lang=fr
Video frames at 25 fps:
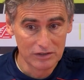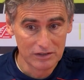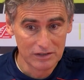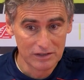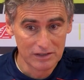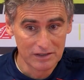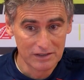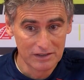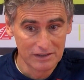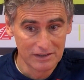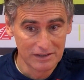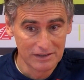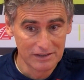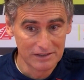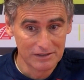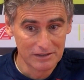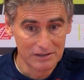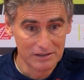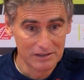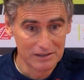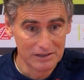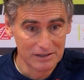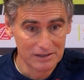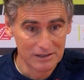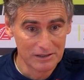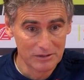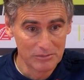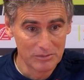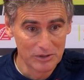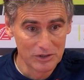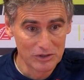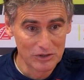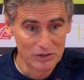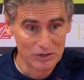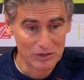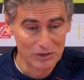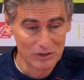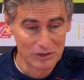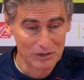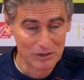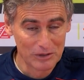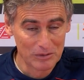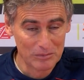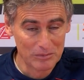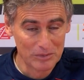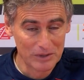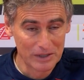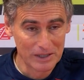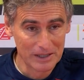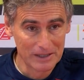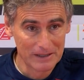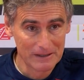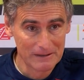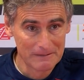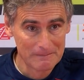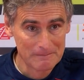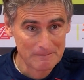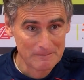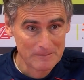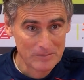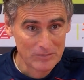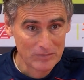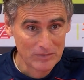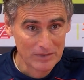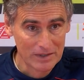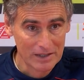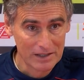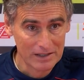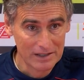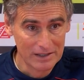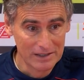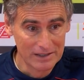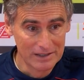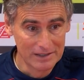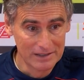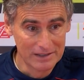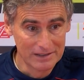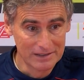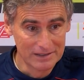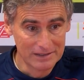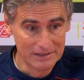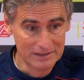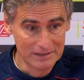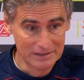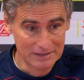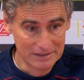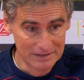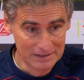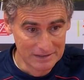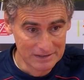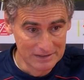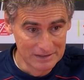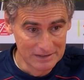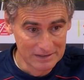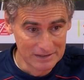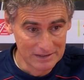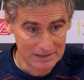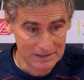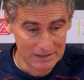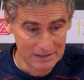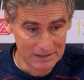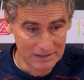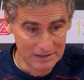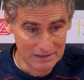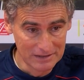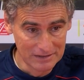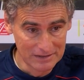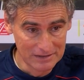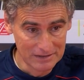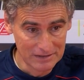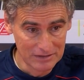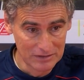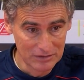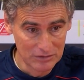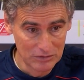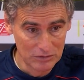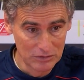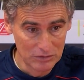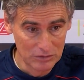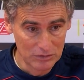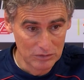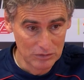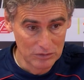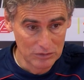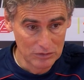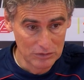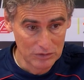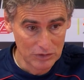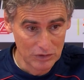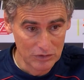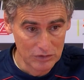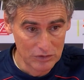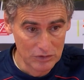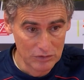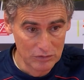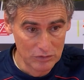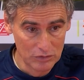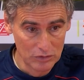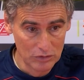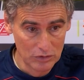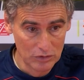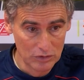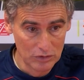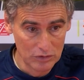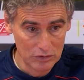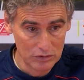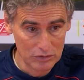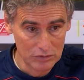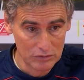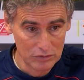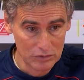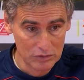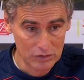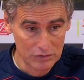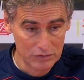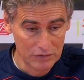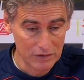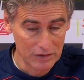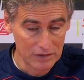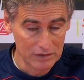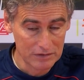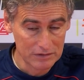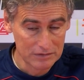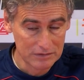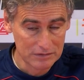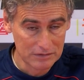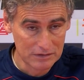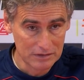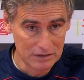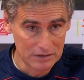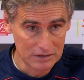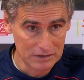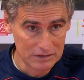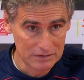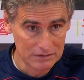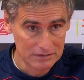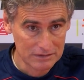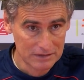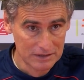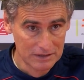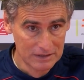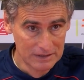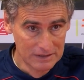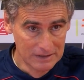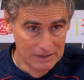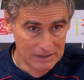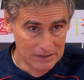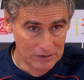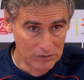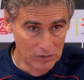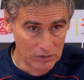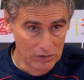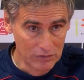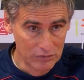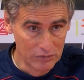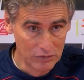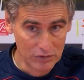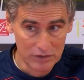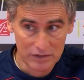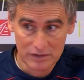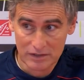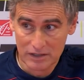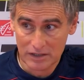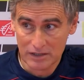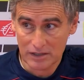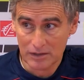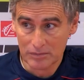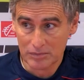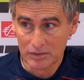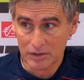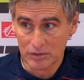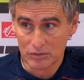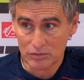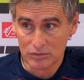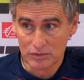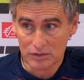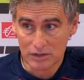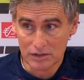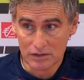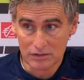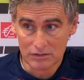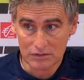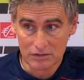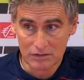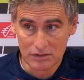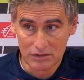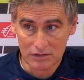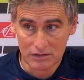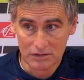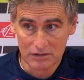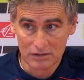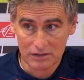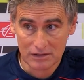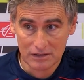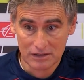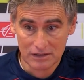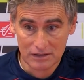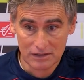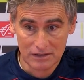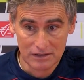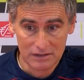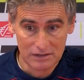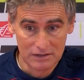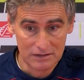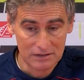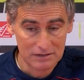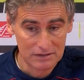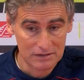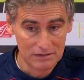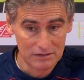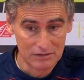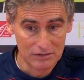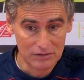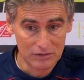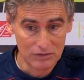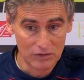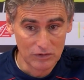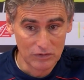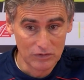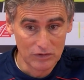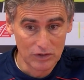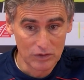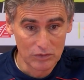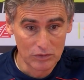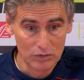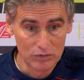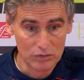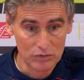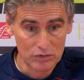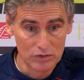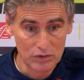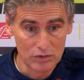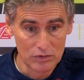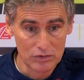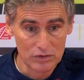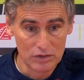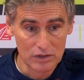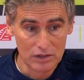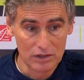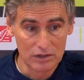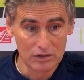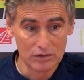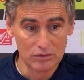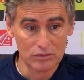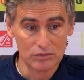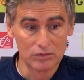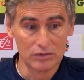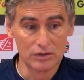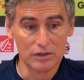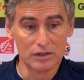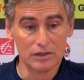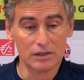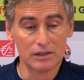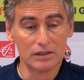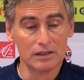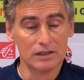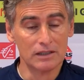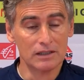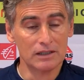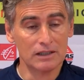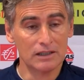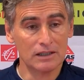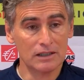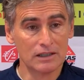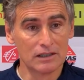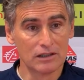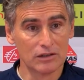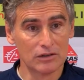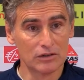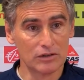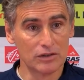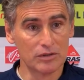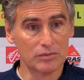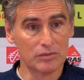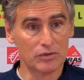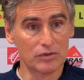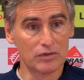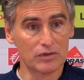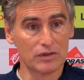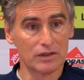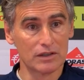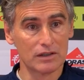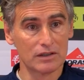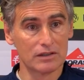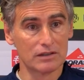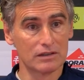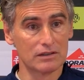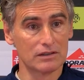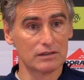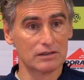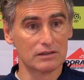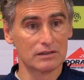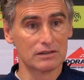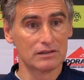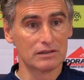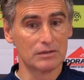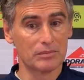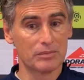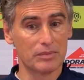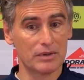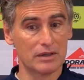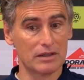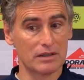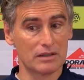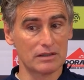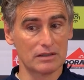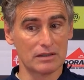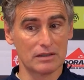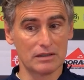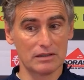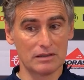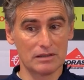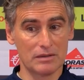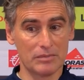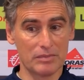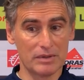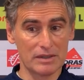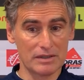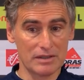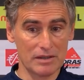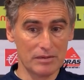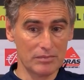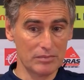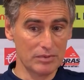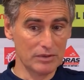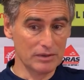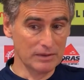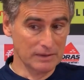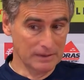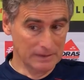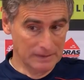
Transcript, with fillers: Hein. il y a des, matchs compliqués. Et euh, c'est un niveau, niveau différent. Voilà. Donc, il faut qu'ils s'adaptent à tout ça. Donc, euh, on a connu ça aussi quand nous, on est, quand on est monté. C'est pas, c'est pas simple.